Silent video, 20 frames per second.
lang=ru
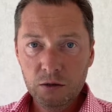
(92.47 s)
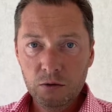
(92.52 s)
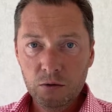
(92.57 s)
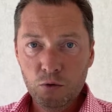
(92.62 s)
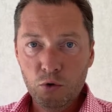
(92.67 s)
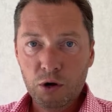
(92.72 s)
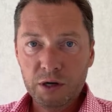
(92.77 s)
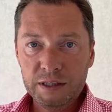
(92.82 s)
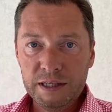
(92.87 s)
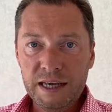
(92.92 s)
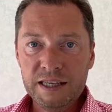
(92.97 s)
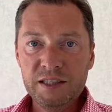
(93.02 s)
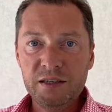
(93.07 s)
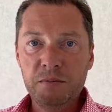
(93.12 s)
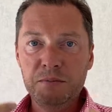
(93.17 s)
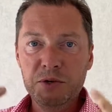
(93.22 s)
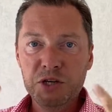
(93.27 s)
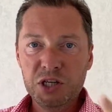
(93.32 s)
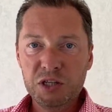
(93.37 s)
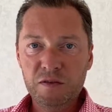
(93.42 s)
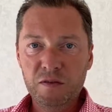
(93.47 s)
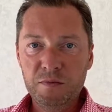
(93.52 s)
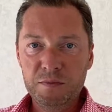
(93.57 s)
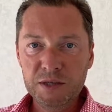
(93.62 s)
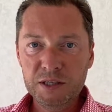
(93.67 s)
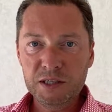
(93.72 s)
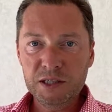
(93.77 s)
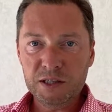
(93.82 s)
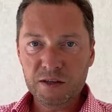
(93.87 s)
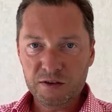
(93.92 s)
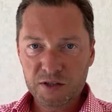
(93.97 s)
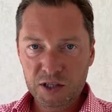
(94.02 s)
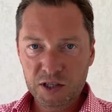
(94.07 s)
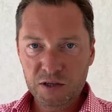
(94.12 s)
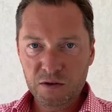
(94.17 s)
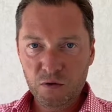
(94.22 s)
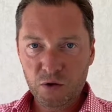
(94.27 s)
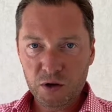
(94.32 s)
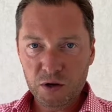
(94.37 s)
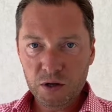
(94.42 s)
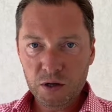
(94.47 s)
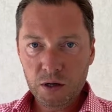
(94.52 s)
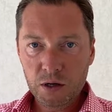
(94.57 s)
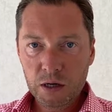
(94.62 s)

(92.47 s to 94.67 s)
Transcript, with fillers: уходя из обычного бизнеса в сетевой.